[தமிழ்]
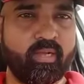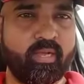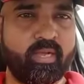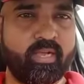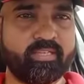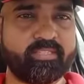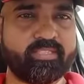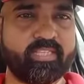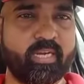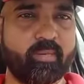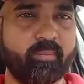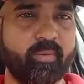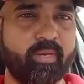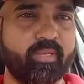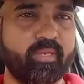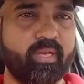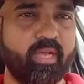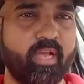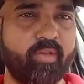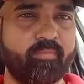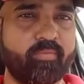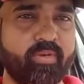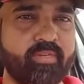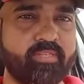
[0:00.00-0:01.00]
அஸ்லாம்
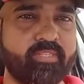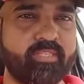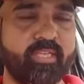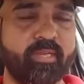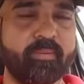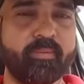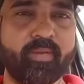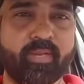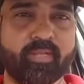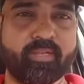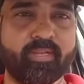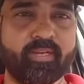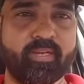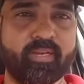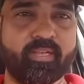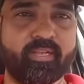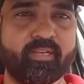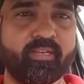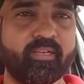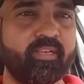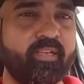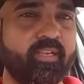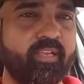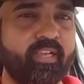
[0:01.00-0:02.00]
வலைக்கம் ஹாப்ரன்ஸ் எப்படி இருக்கீங்களா
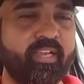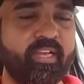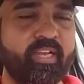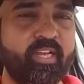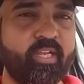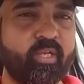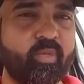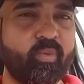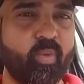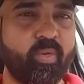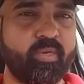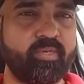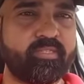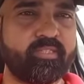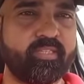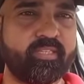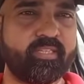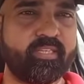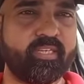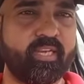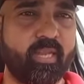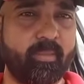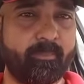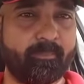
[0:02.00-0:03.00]
இந்த கோயிட்
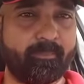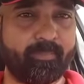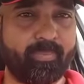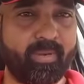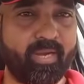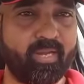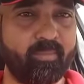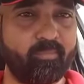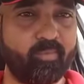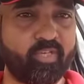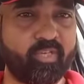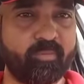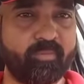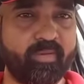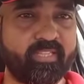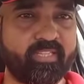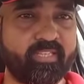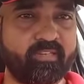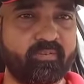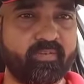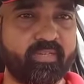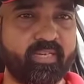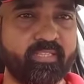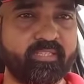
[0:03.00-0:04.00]
செய்திகள பல முக்கியமான
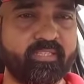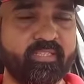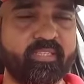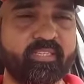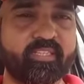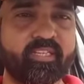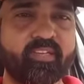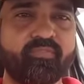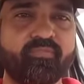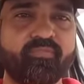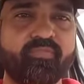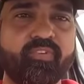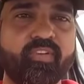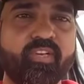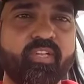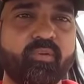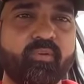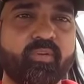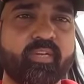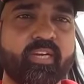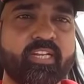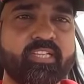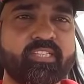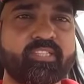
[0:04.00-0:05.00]
தகவல் காத்துட்டு இருக்கு வீடியோ
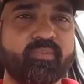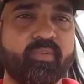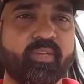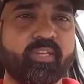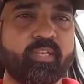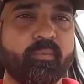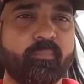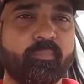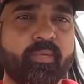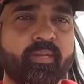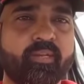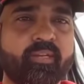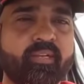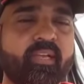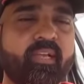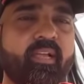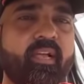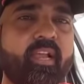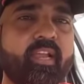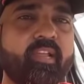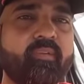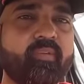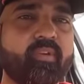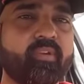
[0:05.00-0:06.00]
கடைசி வரைக்கும் பாருங்க
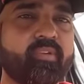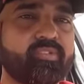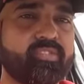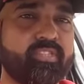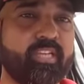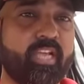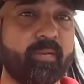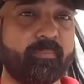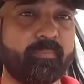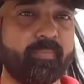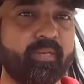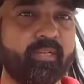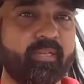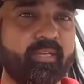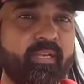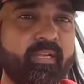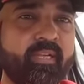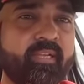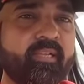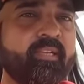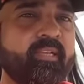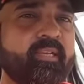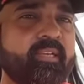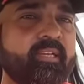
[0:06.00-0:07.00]
அனைவருக்கும் ஷேர் பண்ணுங்க
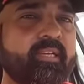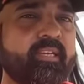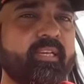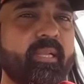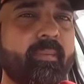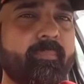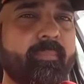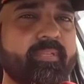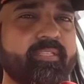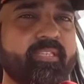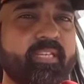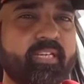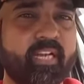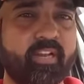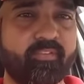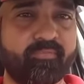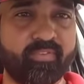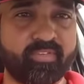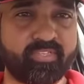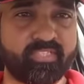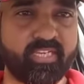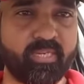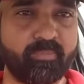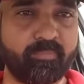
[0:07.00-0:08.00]
நம்ம சேனல்ல
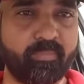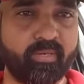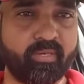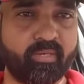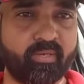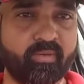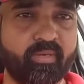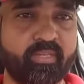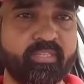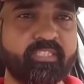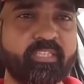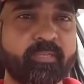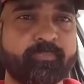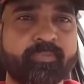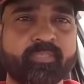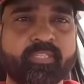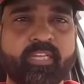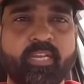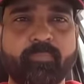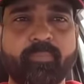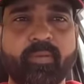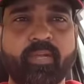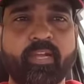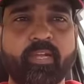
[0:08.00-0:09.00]
ஃபர்ஸ்ட் டைம் பாக்குறவங்க
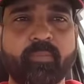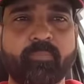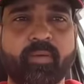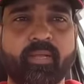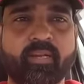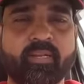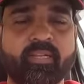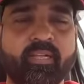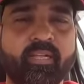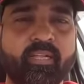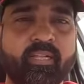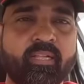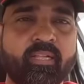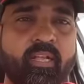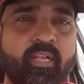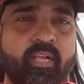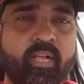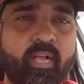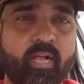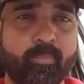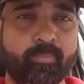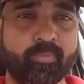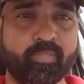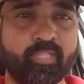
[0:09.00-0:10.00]
சப்ஸ்கிரைப் பண்ணிட்டு பாருங்க
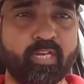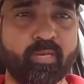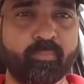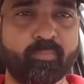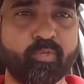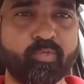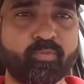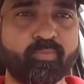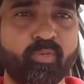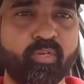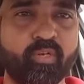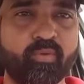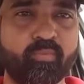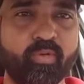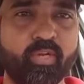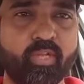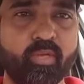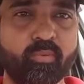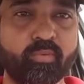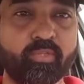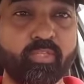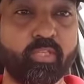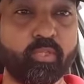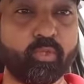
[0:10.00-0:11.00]
அப்பதான் நான் போஸ்ட் பண்ற
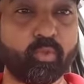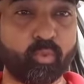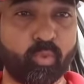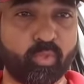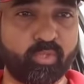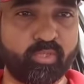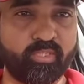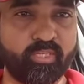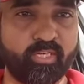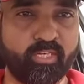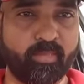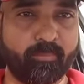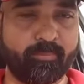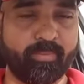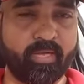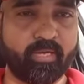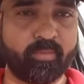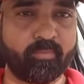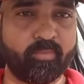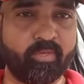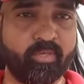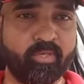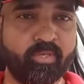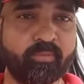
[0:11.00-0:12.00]
வீடியோ வந்து தொடர்ந்து நீங்க
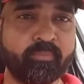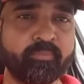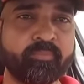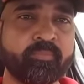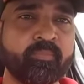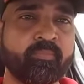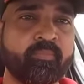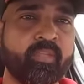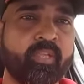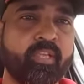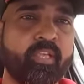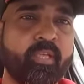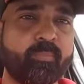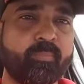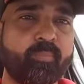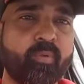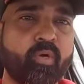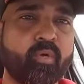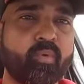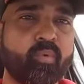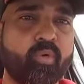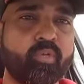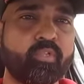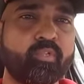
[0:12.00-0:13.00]
பார்க்க முடியும் இப்போ
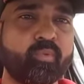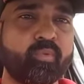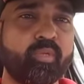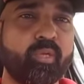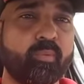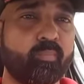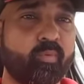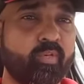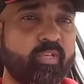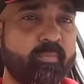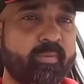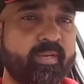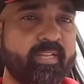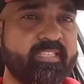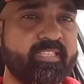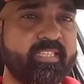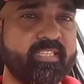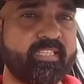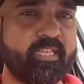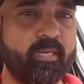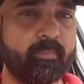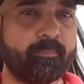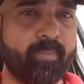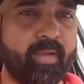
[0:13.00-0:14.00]
கோயத்துடைய முக்கியமான
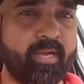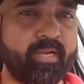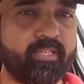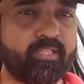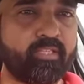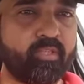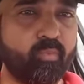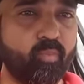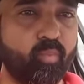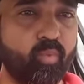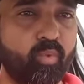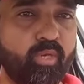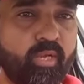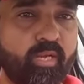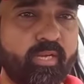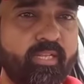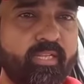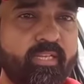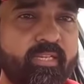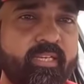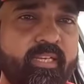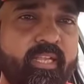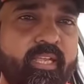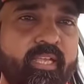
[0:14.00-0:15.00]
செய்திகள் பார்க்கறதுக்கு முன்னாடி
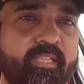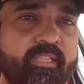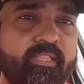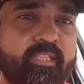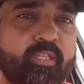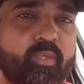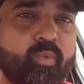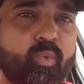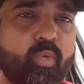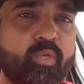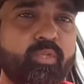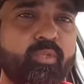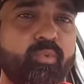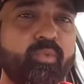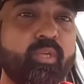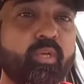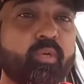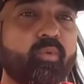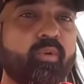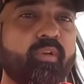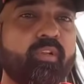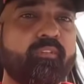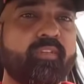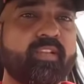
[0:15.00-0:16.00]
நேத்து கோயத்துடைய
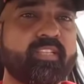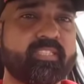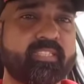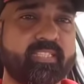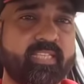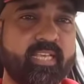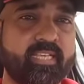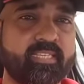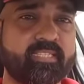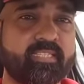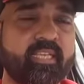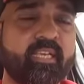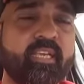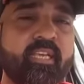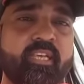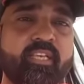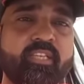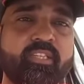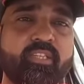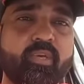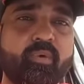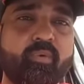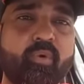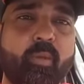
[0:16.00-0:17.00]
கொரோனா வைரஸ் கேஸ்
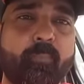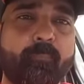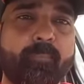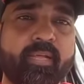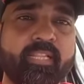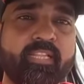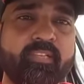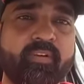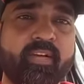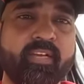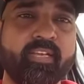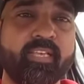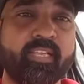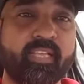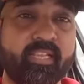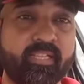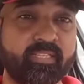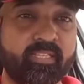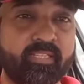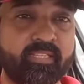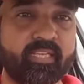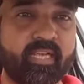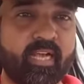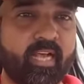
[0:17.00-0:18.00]
எவ்வளவு பதிவாகி
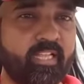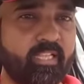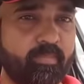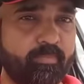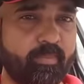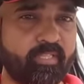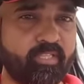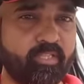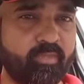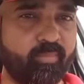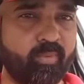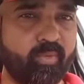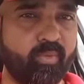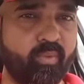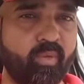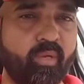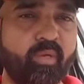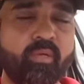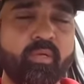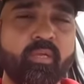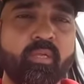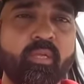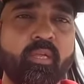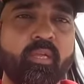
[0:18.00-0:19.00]
இருந்தது அதை பார்த்துட்டு
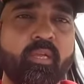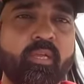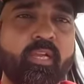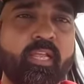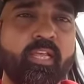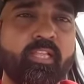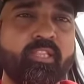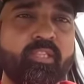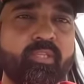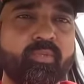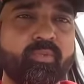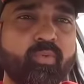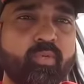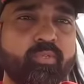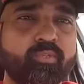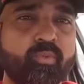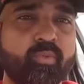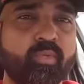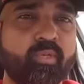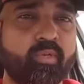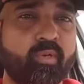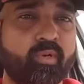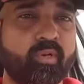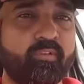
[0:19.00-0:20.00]
போயிடுவோம் நேத்து
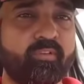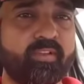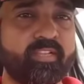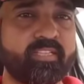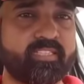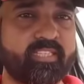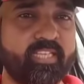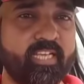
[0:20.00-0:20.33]
கோயத்துடைய கொரோனா வைரஸ்